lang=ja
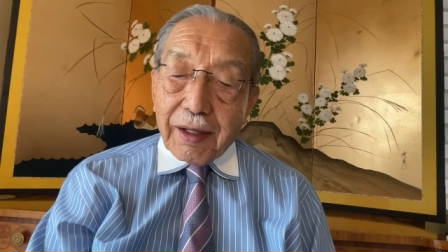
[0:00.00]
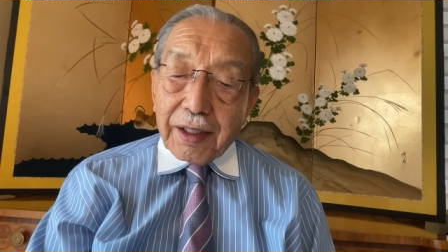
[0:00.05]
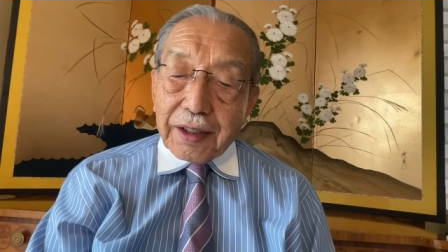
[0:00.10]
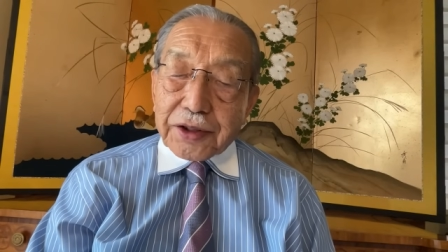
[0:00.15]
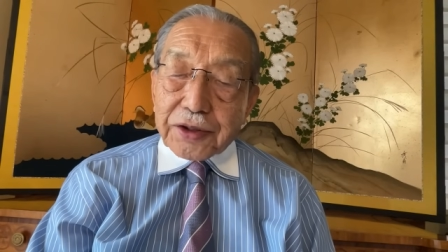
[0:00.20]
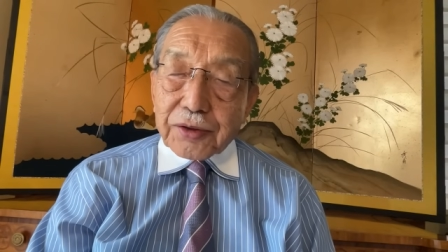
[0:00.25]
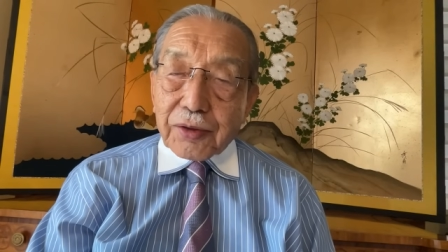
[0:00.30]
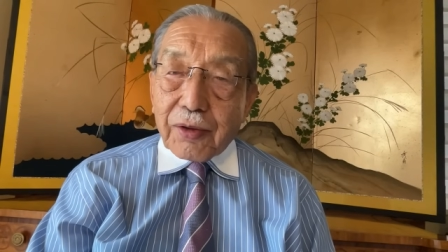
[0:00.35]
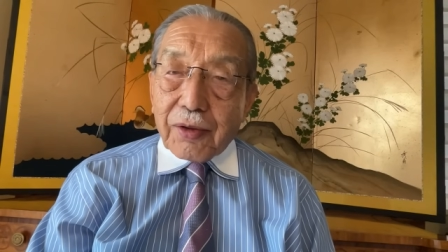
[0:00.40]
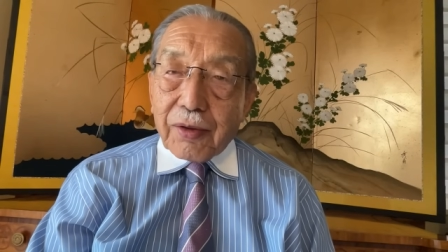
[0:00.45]

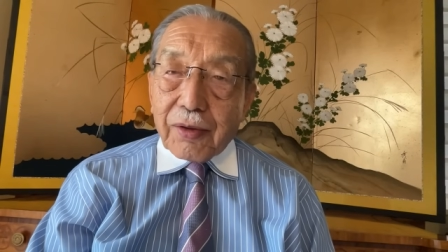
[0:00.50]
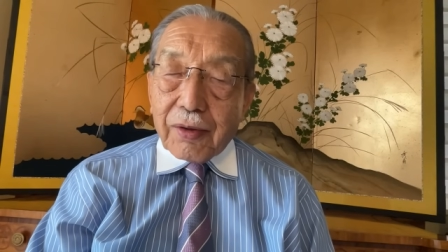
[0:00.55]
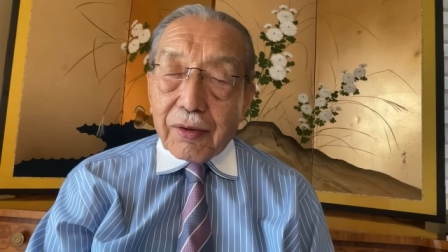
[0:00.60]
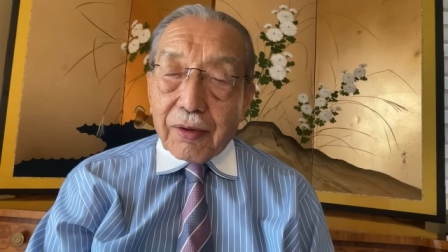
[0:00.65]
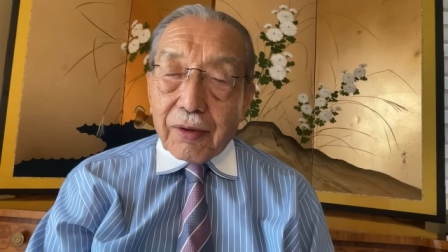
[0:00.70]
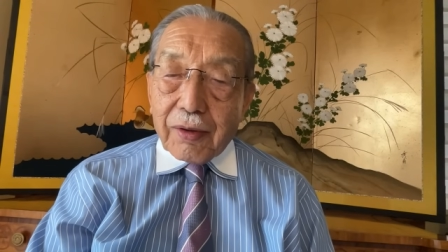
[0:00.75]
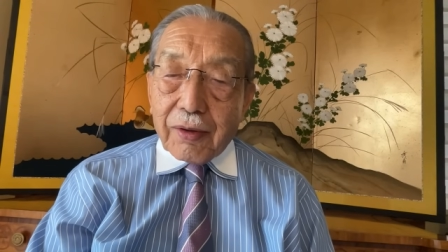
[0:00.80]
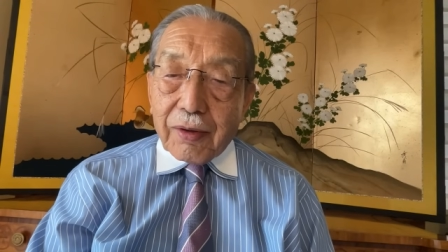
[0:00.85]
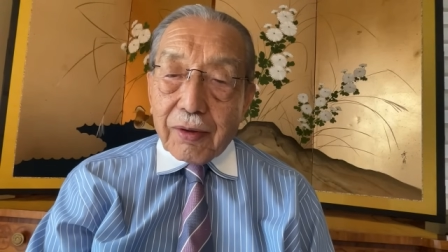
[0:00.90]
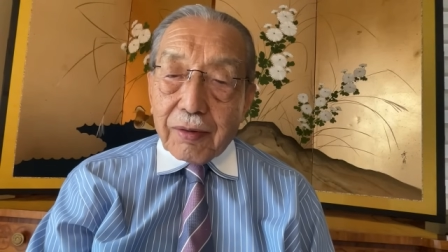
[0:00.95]
一
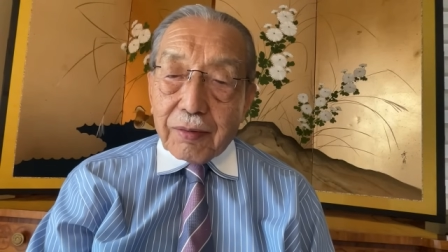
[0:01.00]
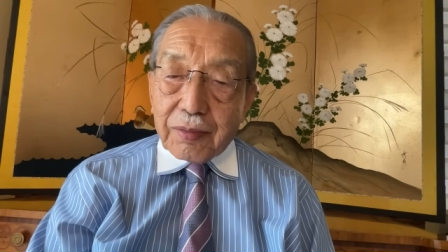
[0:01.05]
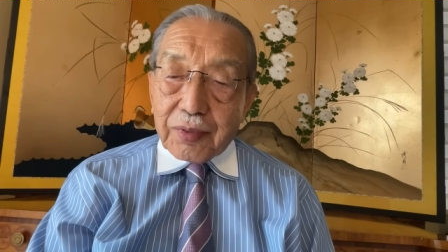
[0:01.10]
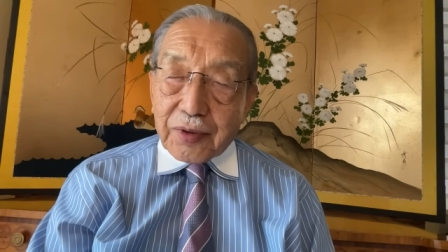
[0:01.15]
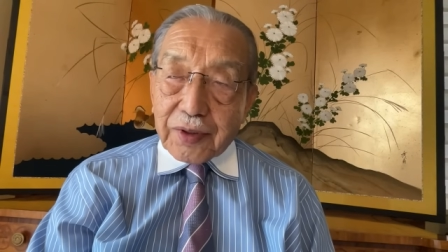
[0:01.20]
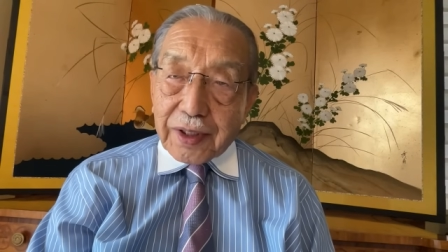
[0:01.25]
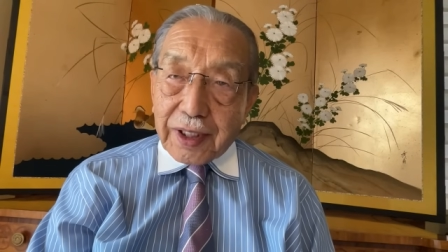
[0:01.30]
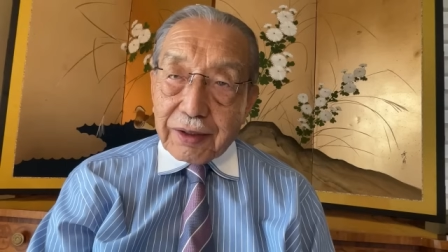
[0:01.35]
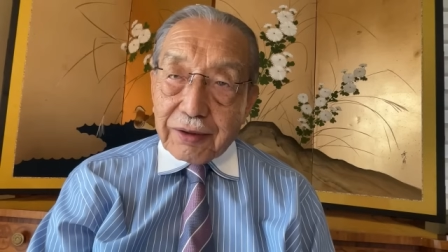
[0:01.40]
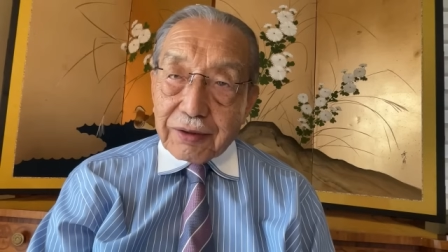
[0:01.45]
応
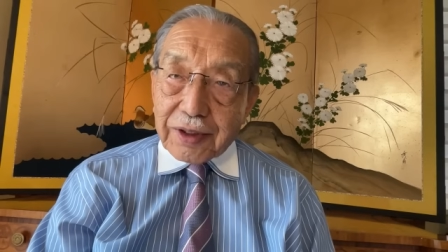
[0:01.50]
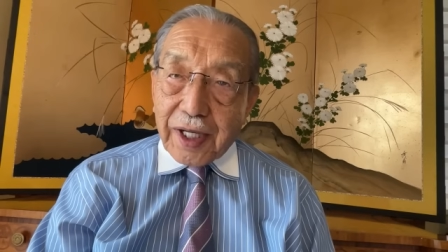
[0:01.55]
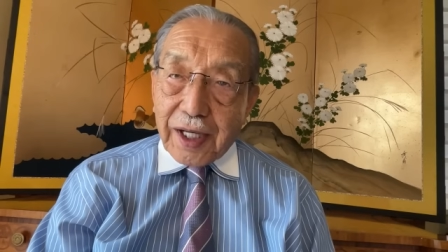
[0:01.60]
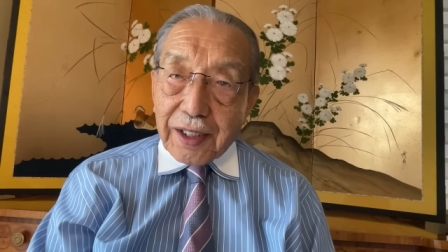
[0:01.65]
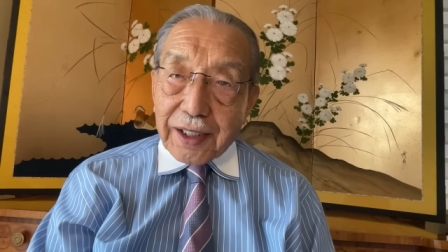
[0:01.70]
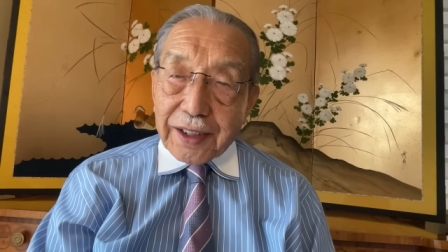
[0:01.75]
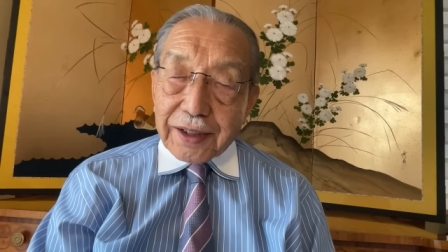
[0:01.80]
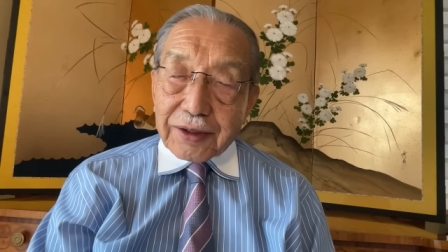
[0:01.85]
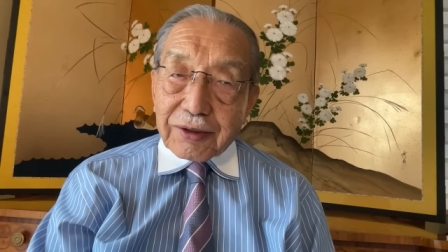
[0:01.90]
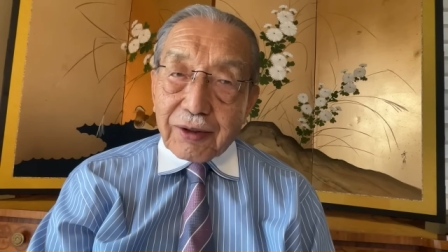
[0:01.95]
物価の
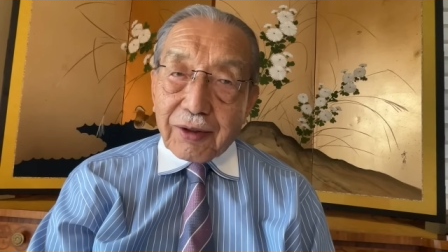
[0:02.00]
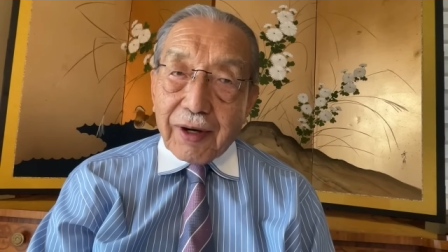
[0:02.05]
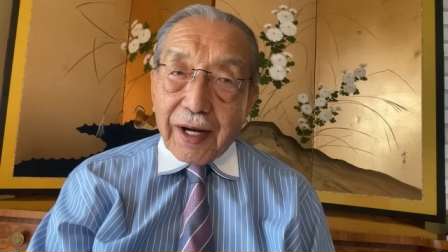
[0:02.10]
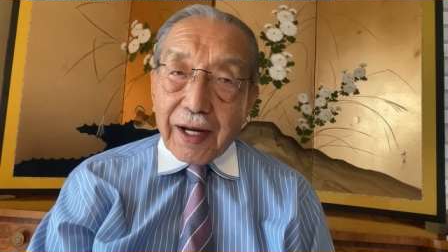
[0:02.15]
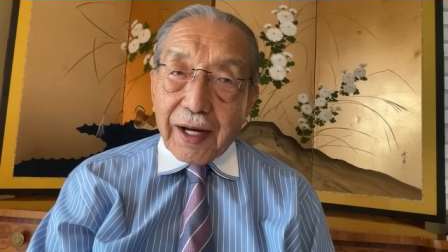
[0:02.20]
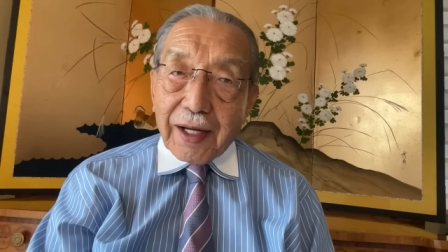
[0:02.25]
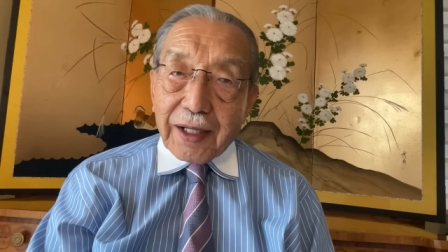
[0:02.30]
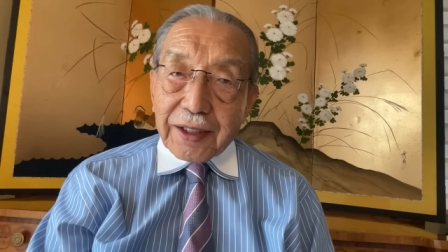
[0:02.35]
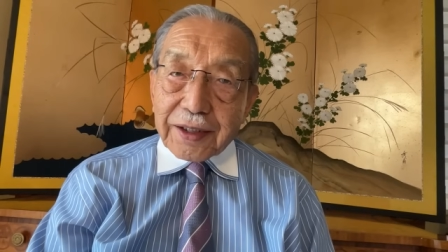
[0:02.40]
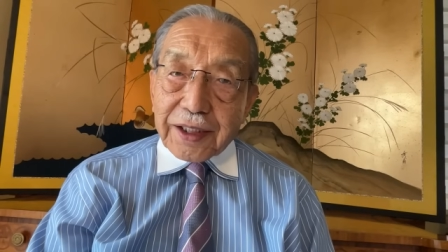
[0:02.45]
ターゲット
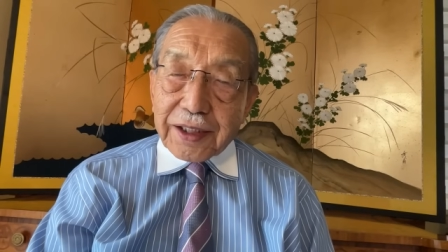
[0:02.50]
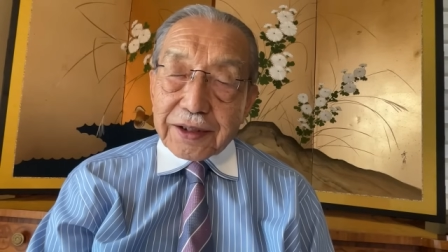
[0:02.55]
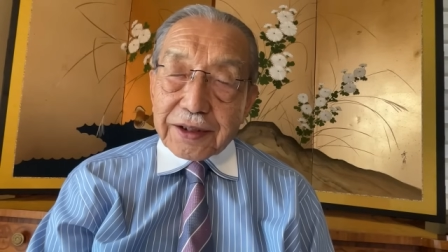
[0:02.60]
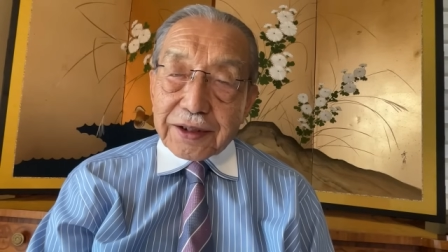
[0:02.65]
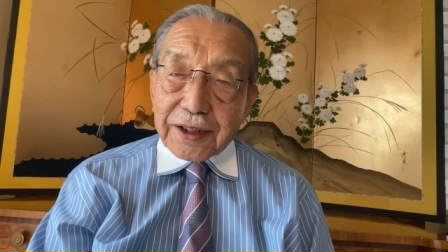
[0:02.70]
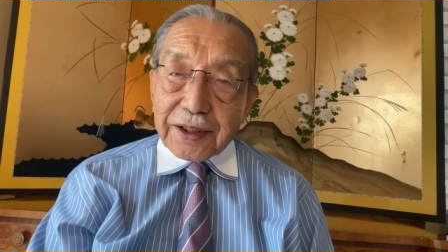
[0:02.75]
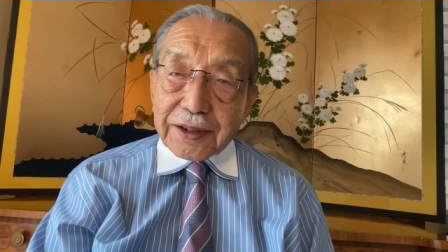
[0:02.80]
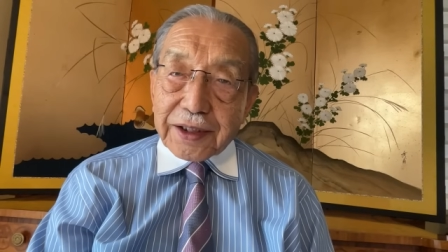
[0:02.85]
が達